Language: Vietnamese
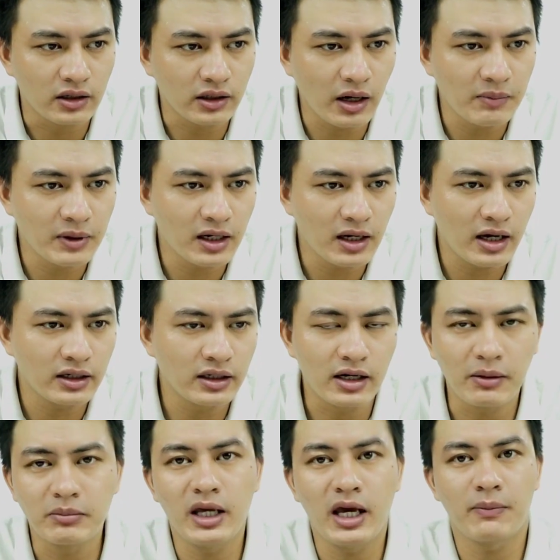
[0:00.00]
camera để
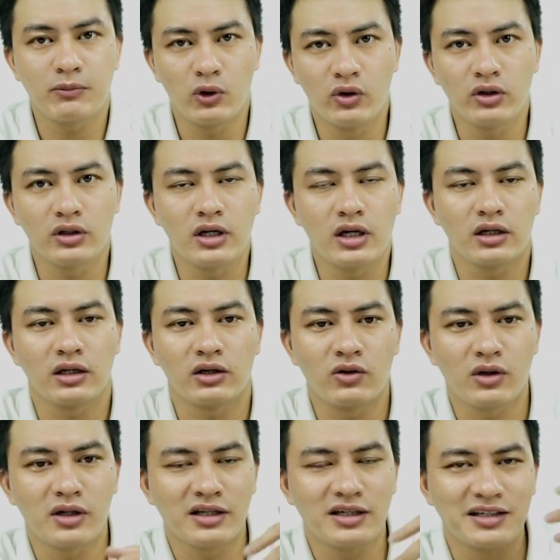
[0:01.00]
làm đẹp thôi, để
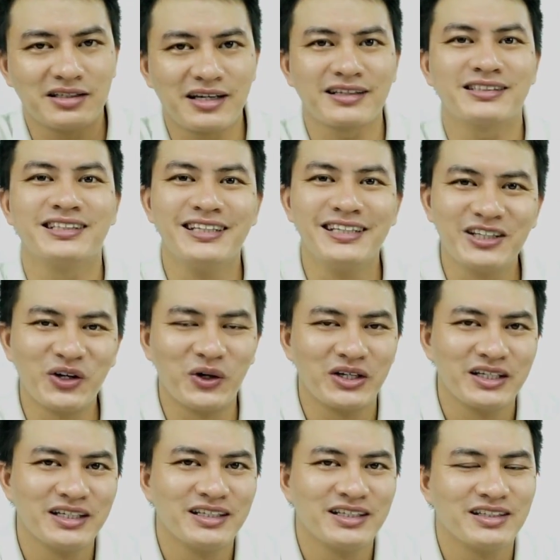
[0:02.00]
gọi là để trang trí thôi,
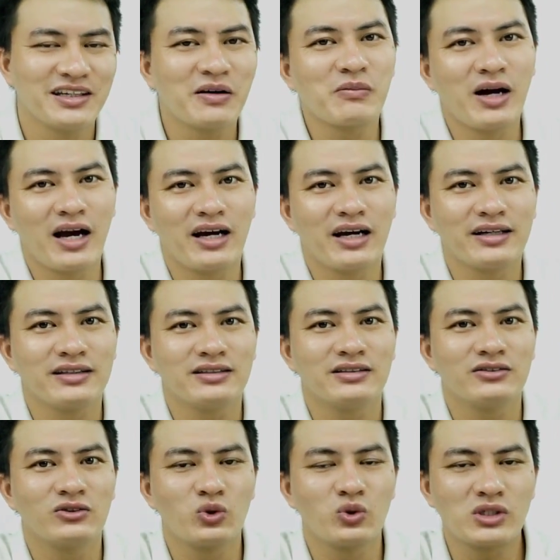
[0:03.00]
nhưng mà
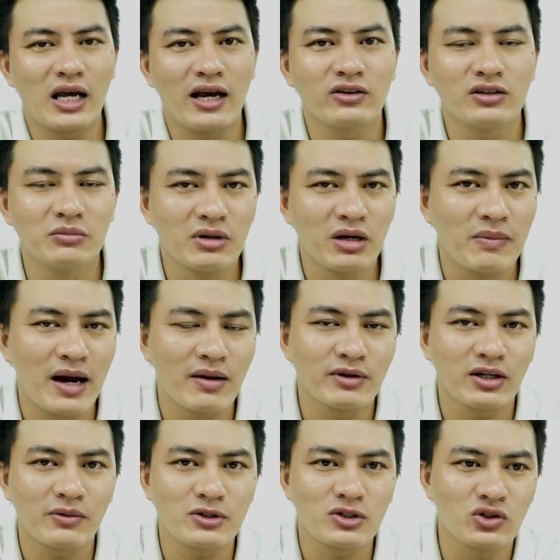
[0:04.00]
dù sao thì 13
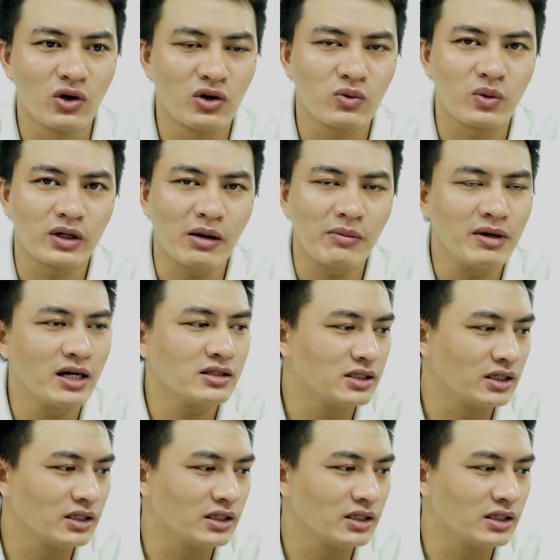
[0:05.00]
megapixel của camera